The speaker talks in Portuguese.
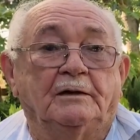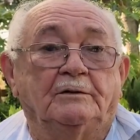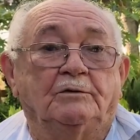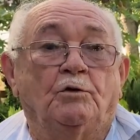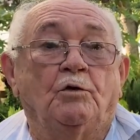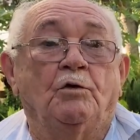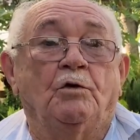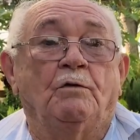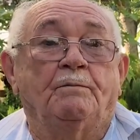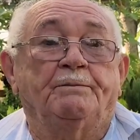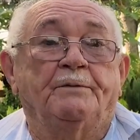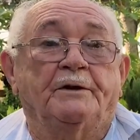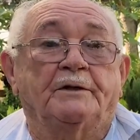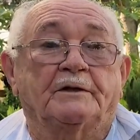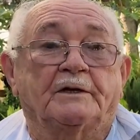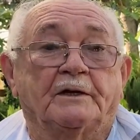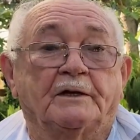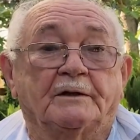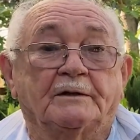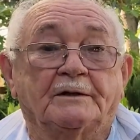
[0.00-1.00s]

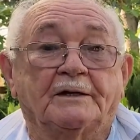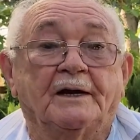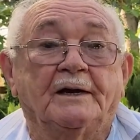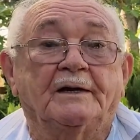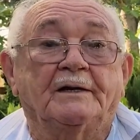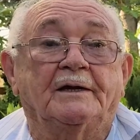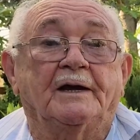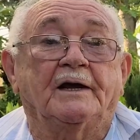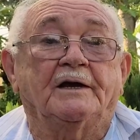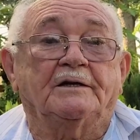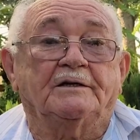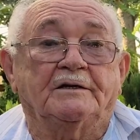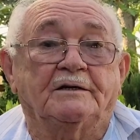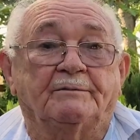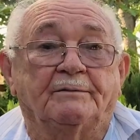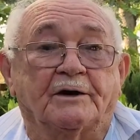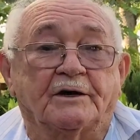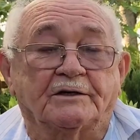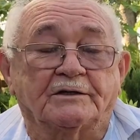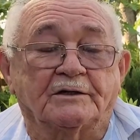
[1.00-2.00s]
compreender quem é esse
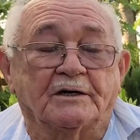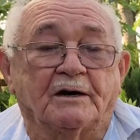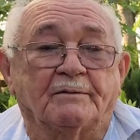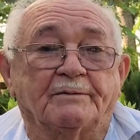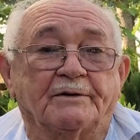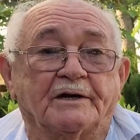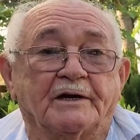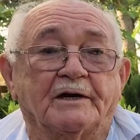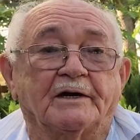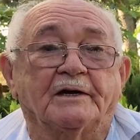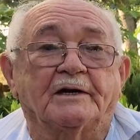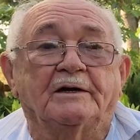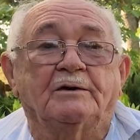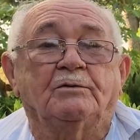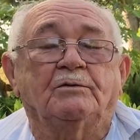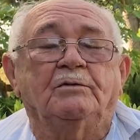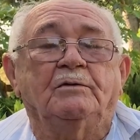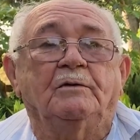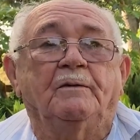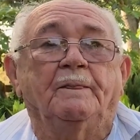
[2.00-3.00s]
mestre
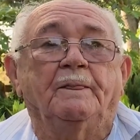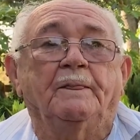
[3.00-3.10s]
Gabriel,